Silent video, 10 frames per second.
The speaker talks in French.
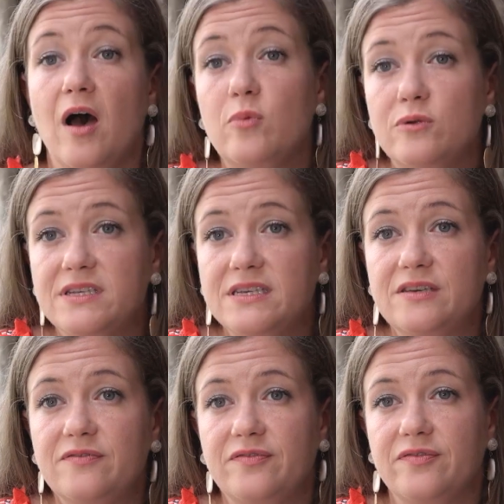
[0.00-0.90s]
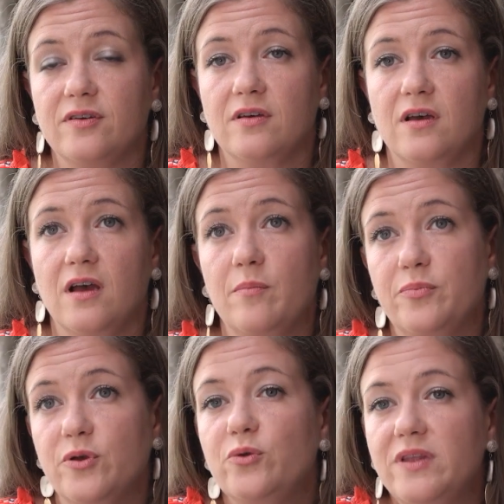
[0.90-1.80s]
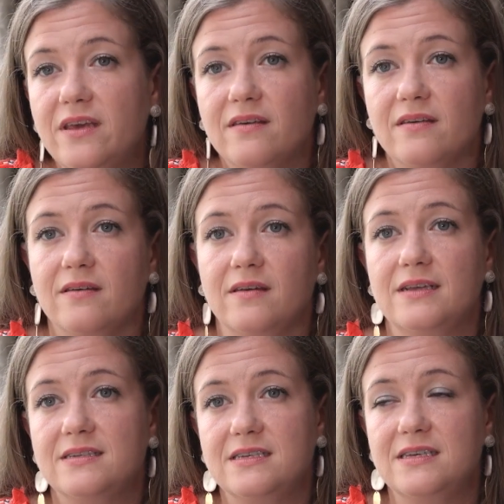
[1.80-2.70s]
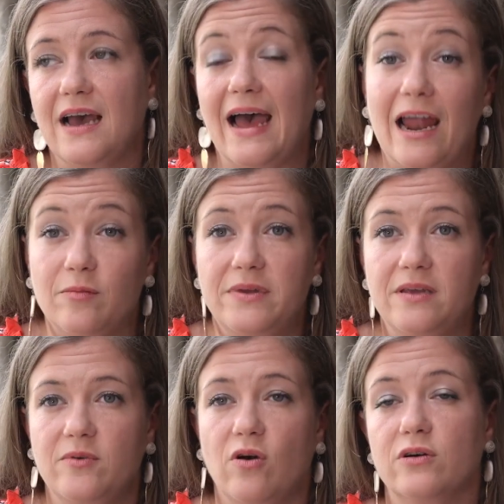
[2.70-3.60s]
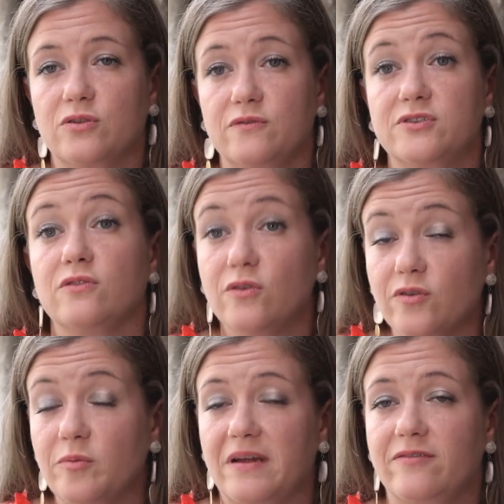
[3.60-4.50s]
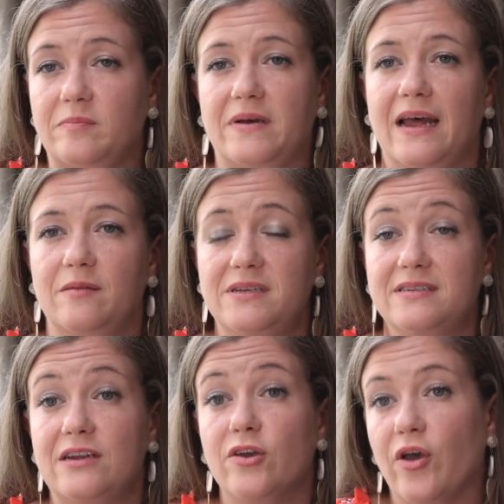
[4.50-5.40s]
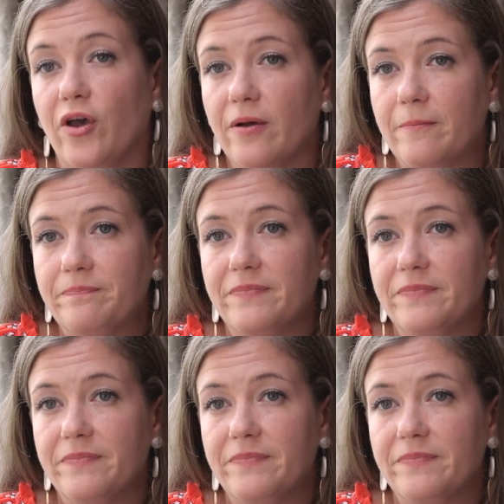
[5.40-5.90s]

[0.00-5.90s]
Un motif euh, un peu unique euh, ici à Albi, qu'on retrouve sur d'autres plafonds pas à Albi, c'est le cœur.